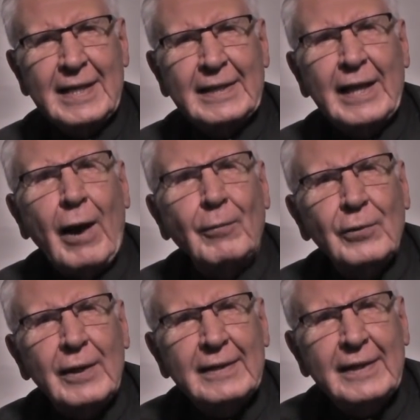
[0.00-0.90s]
te
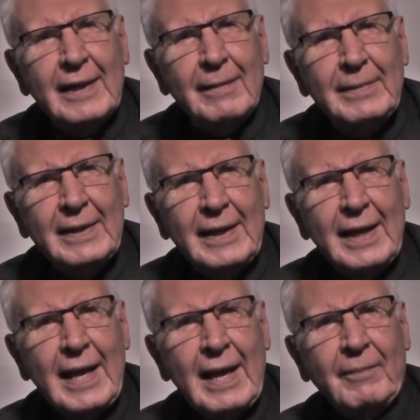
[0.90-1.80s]
hablo a ti y a mí.
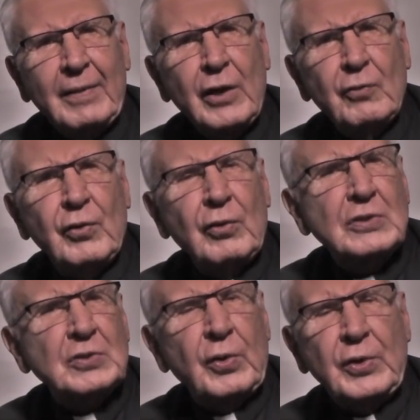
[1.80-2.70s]
Ellos fueron
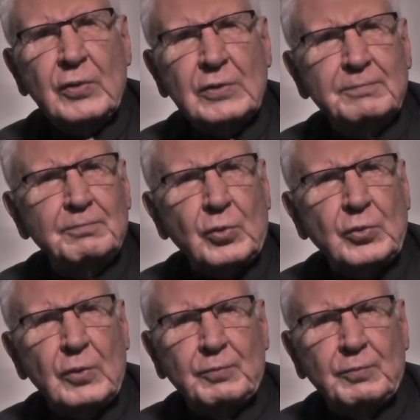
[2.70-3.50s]
escogidos por Dios